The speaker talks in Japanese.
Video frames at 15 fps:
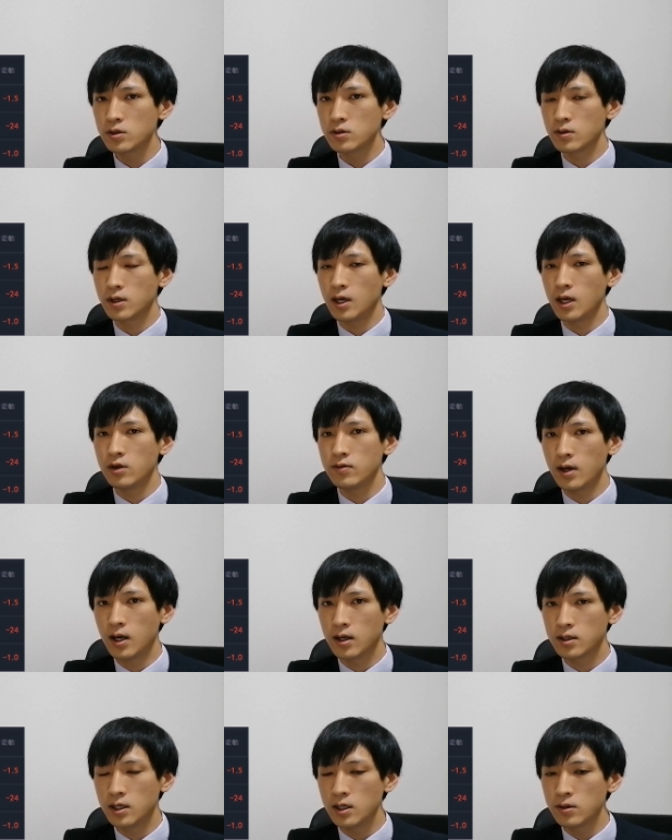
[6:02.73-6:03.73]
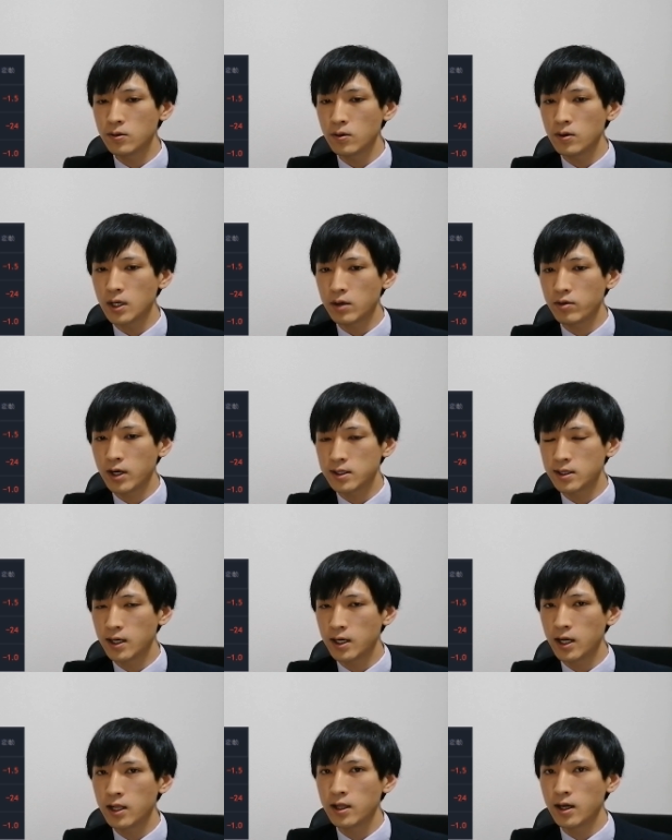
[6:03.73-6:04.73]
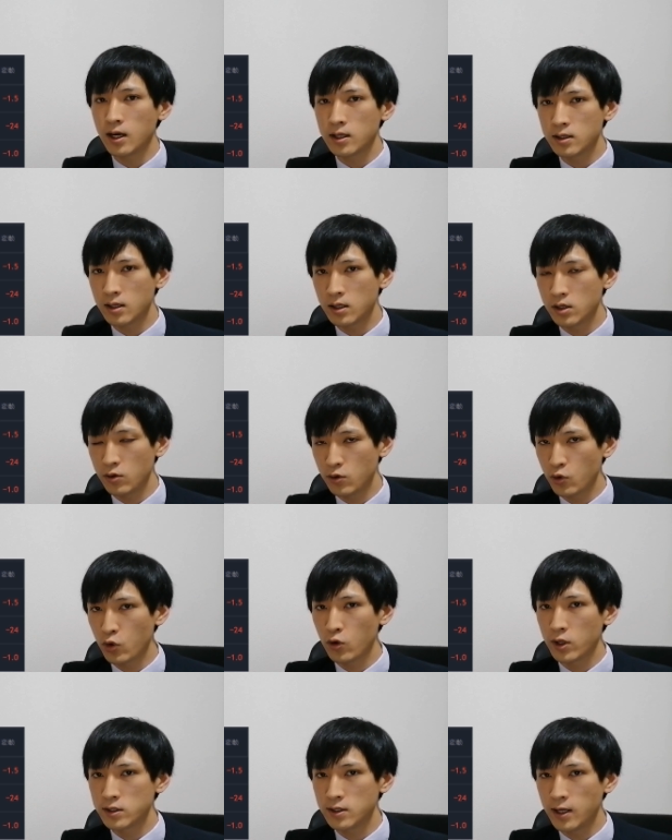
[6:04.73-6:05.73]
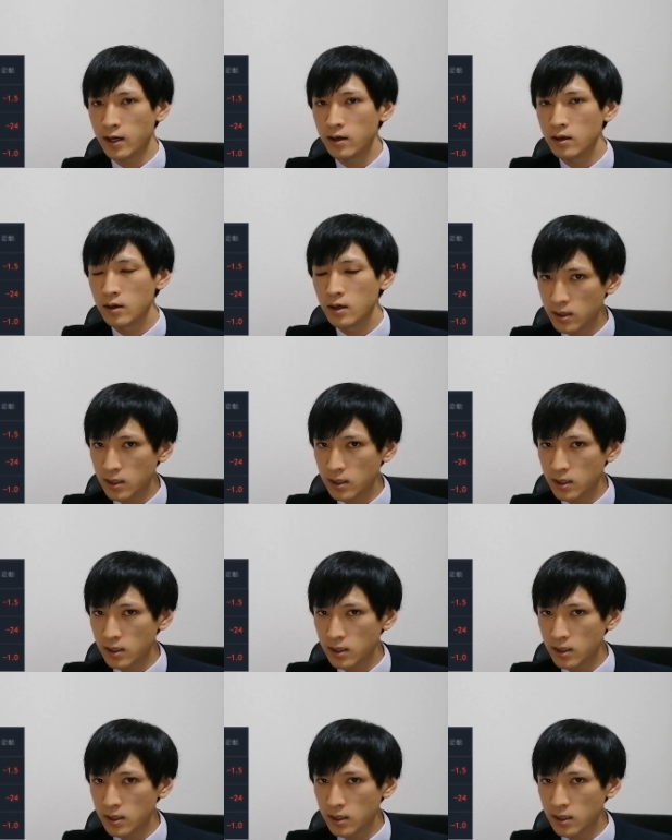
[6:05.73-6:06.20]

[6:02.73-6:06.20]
一つの原因は銀行株が下がらなかったっていうところですね。